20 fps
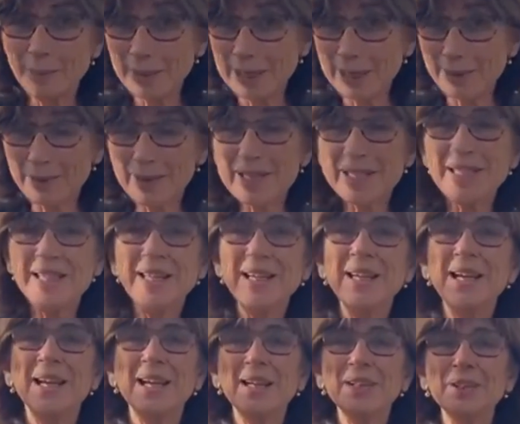Para
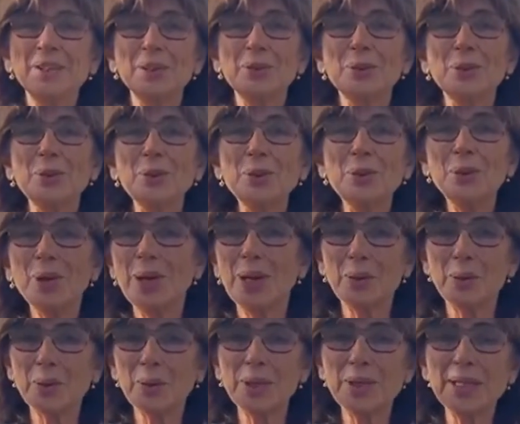Brasil, ante todo,
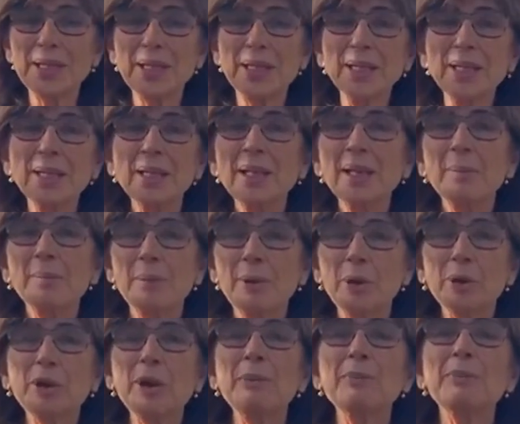claro que sí,
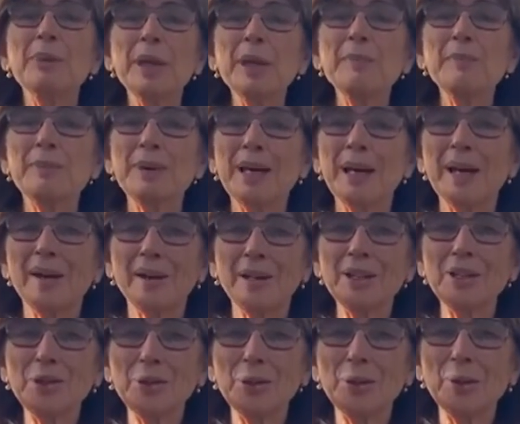pero también para el
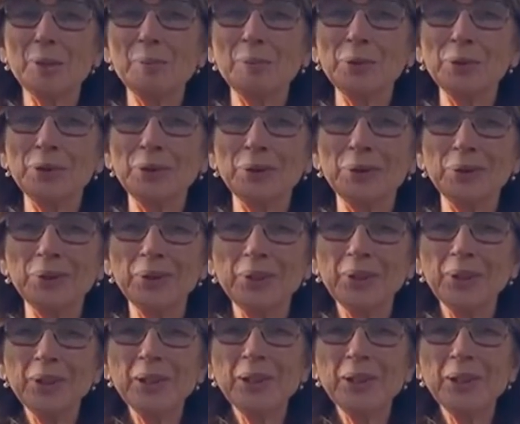resto del mundo.